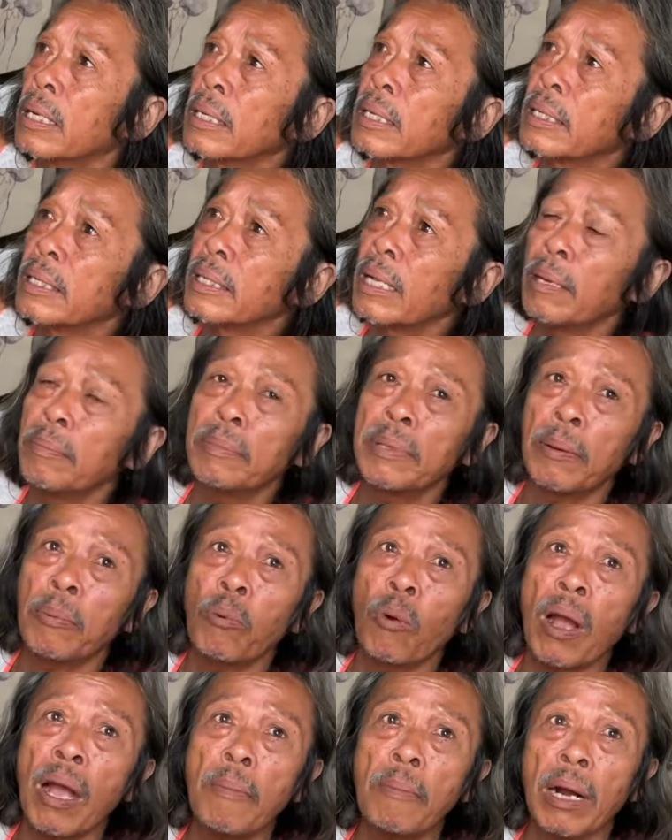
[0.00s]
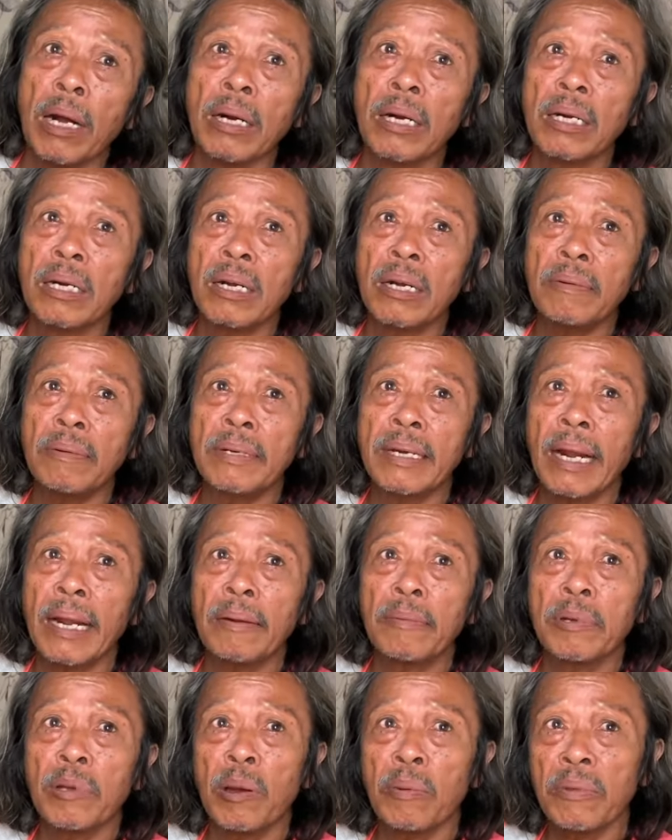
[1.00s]
cái tại ờ, tập quá bự đứng đó ở
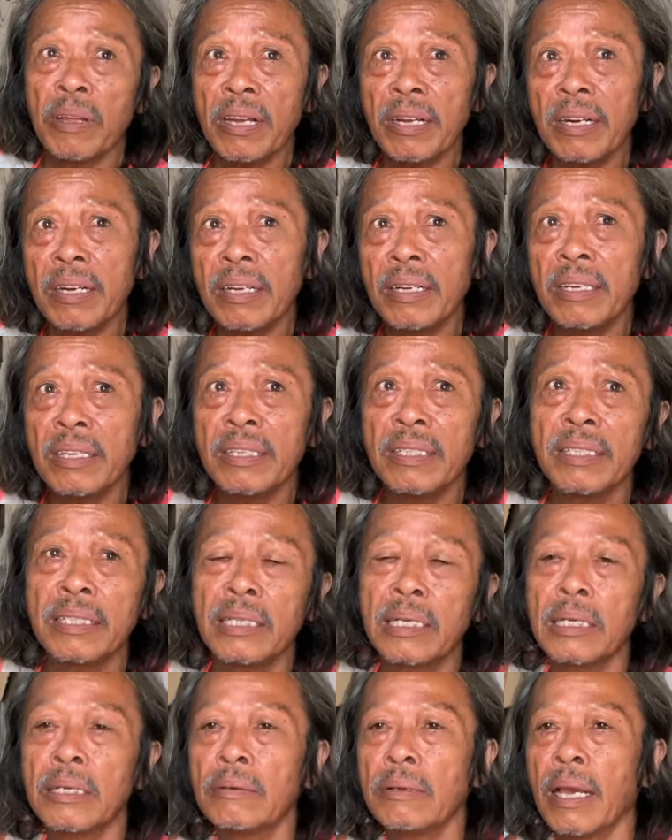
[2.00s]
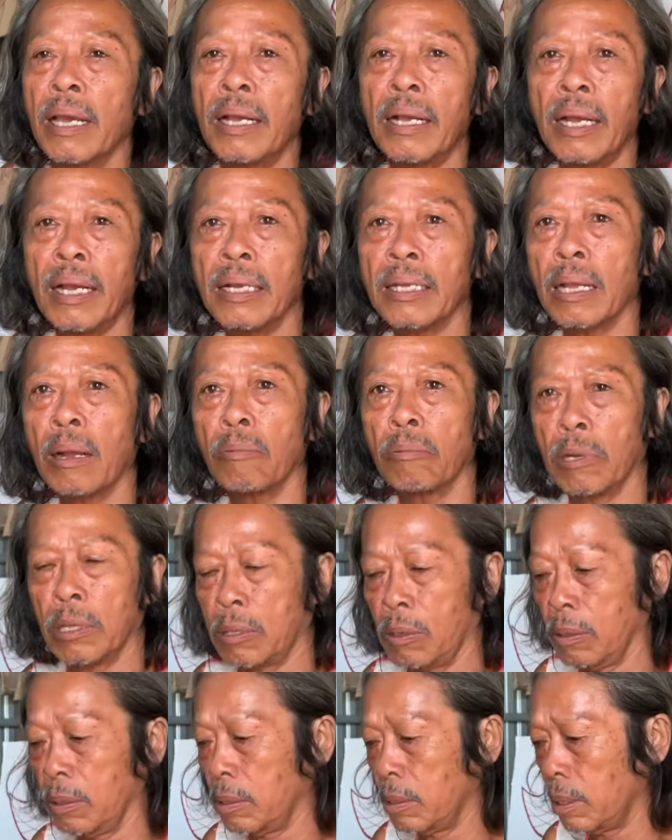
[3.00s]
đây mình giờ thấy đó dạ. kêu vẽ hai trọng nó
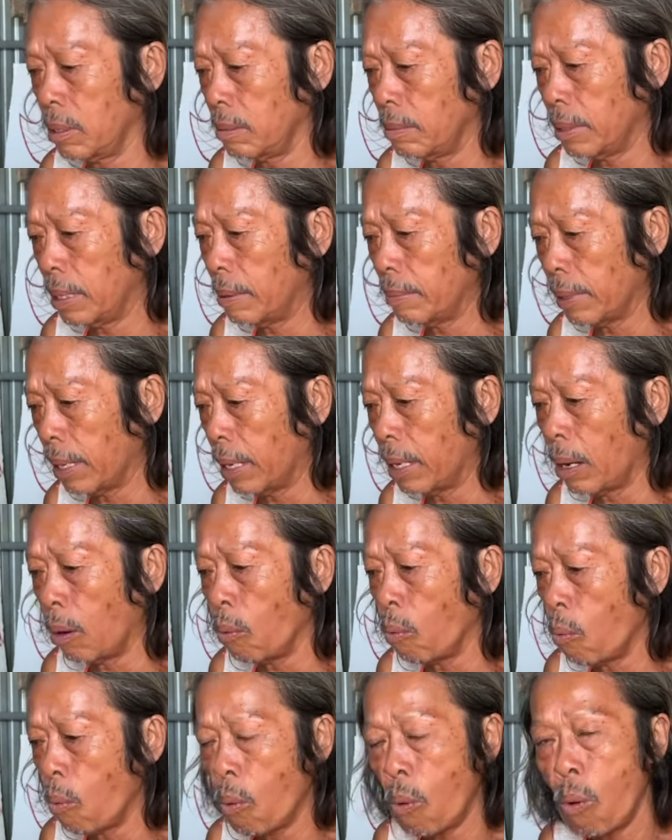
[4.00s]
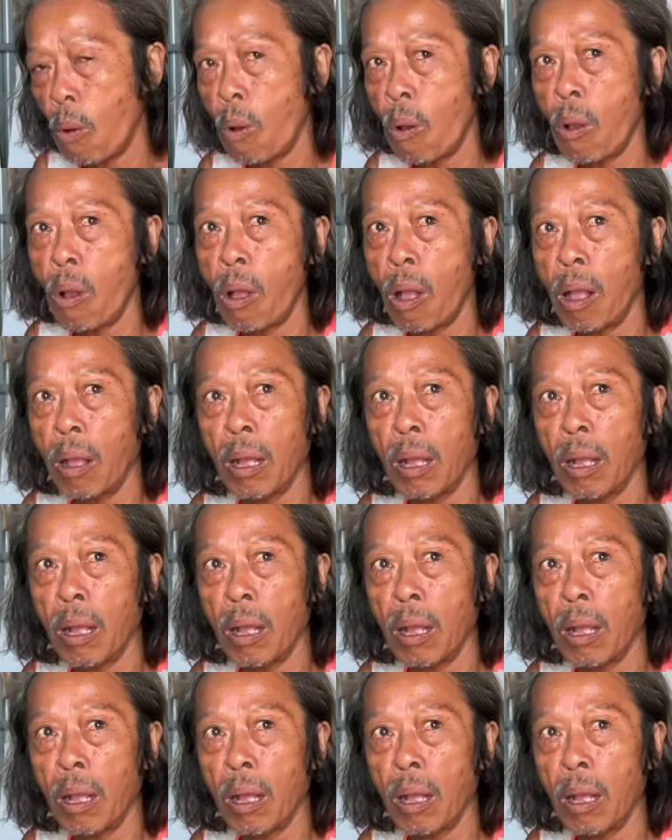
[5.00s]
thôi tôi không dám vẽ đâu sao vậy